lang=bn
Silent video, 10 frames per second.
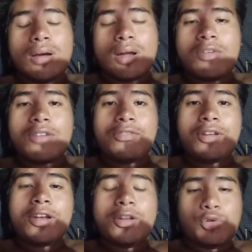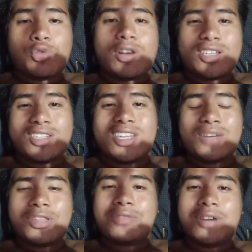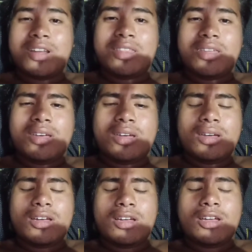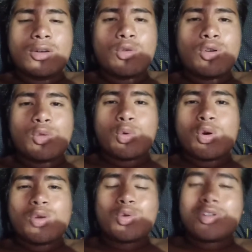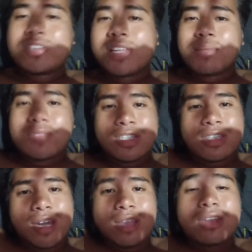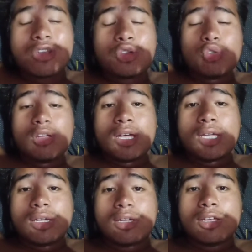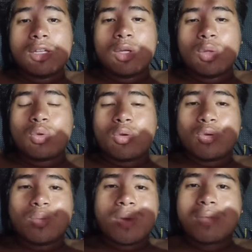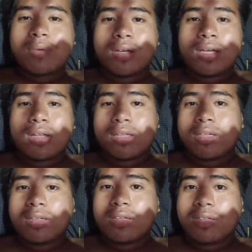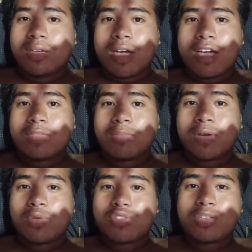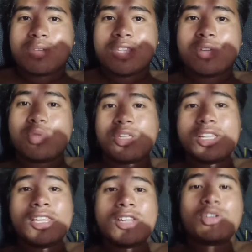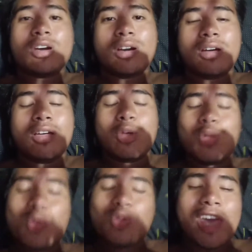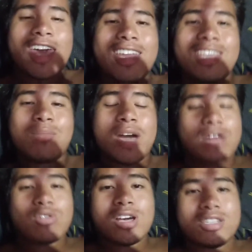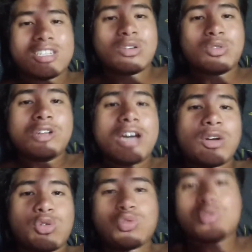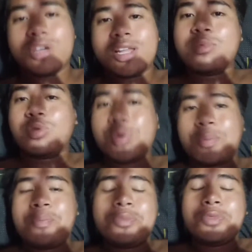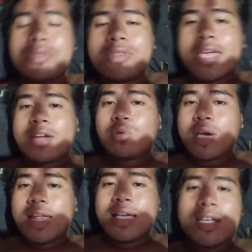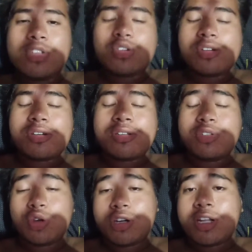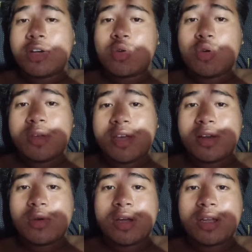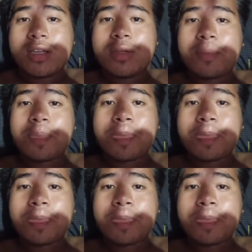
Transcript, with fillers: আর আমার ফ্রেন্ড এখনও আসেনি আমাদের বাড়িতে ওকে তো কল করেছিলাম যে তাড়াতাড়ি চলে আয় তো এখন মা আমাকে আর কি হাত পাগুলো চেপে দিল তেল দিল না তো আর কি ভালো লাগছে এখন আর ওষুধও খেলাম তো একটু হালকা জল জ্বরটা কমে গেল আর কি